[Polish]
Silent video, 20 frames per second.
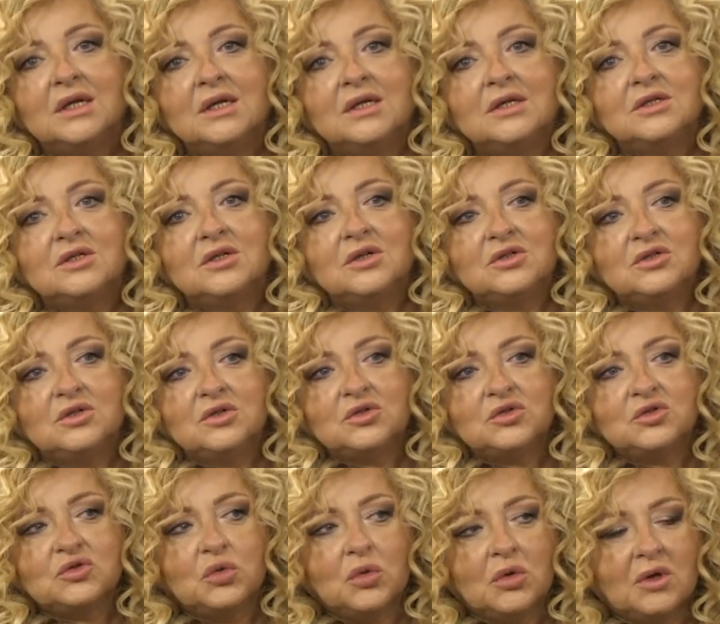Jeśli chodzi o
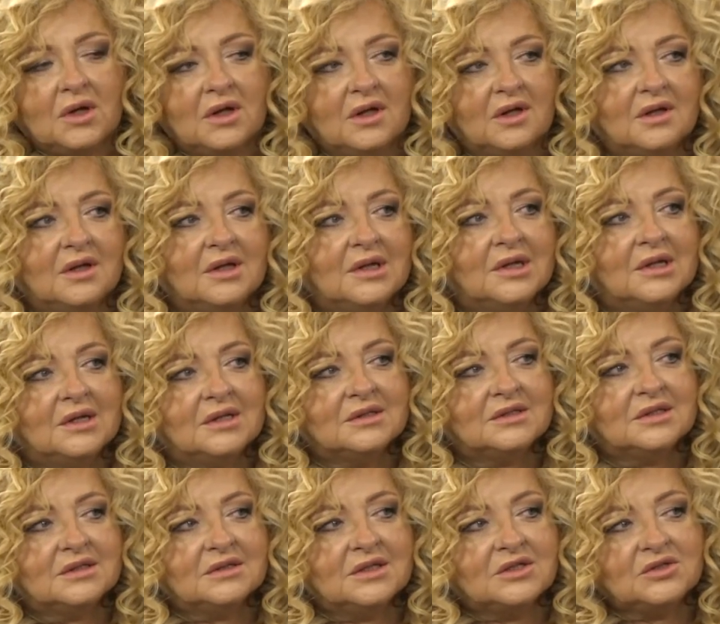sztukę,
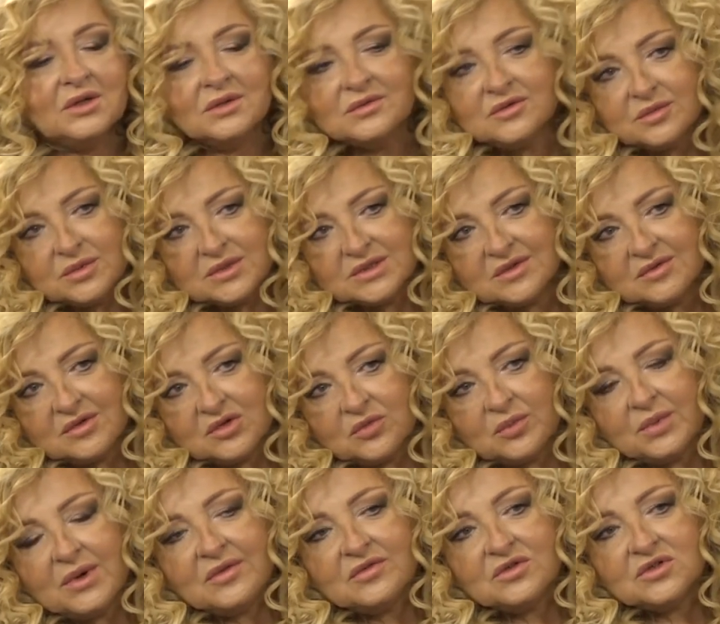zaczęłam sobie zdawać
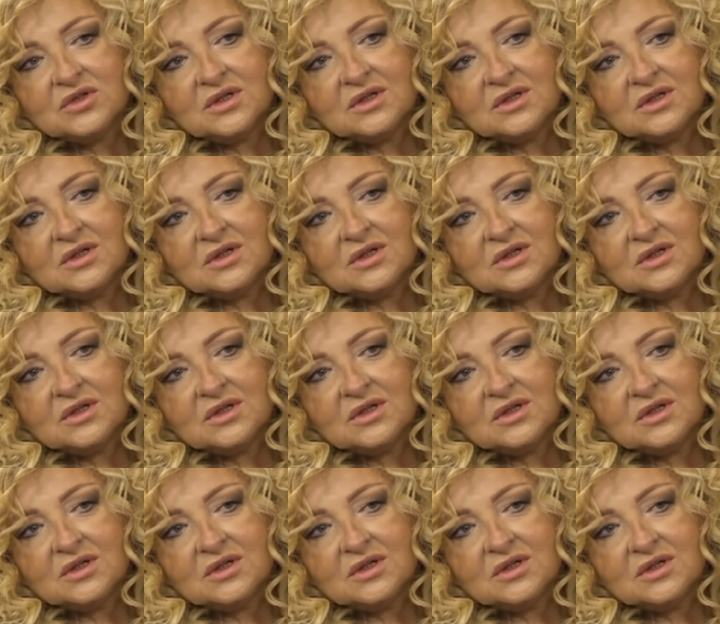sprawę,